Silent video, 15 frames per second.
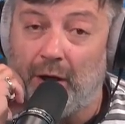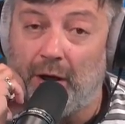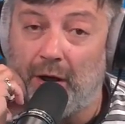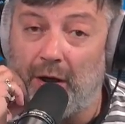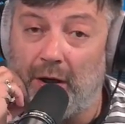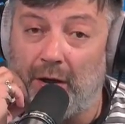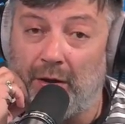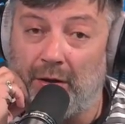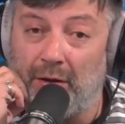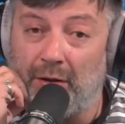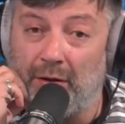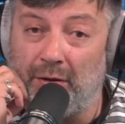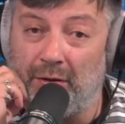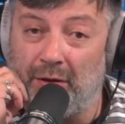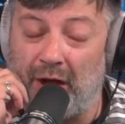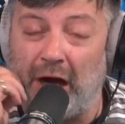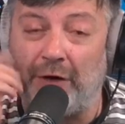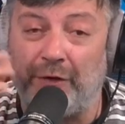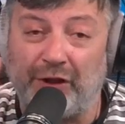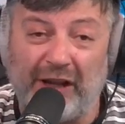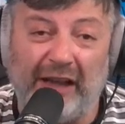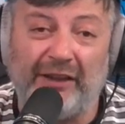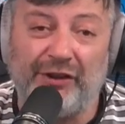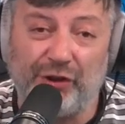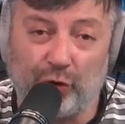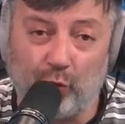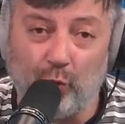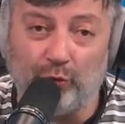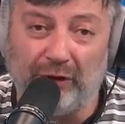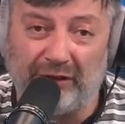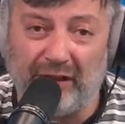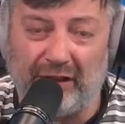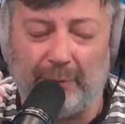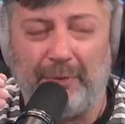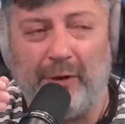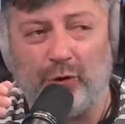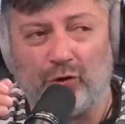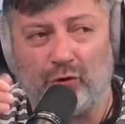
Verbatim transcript: Харвард Кеннеди Скул, это, я так понимаю,